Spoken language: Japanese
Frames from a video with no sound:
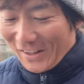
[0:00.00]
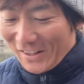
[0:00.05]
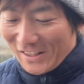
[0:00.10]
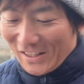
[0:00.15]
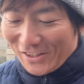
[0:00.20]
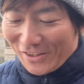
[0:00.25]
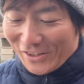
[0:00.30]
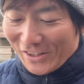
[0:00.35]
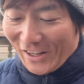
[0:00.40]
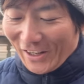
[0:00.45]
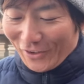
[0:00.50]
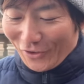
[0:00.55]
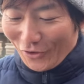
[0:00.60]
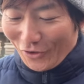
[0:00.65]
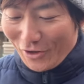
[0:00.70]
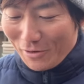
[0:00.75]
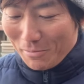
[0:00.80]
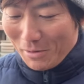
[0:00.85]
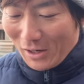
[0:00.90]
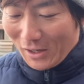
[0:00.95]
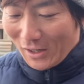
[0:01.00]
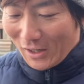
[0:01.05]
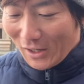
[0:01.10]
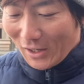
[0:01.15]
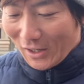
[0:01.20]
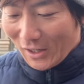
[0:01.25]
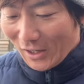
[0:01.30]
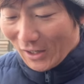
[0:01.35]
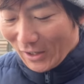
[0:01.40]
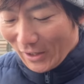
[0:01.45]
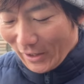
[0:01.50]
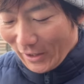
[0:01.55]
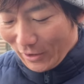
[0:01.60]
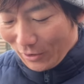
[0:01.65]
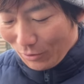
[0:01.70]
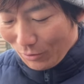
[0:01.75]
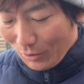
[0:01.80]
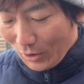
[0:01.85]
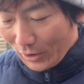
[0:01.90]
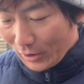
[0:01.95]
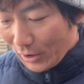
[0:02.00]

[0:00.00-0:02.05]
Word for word: じゃあすいません、えっと、今からが、えっと、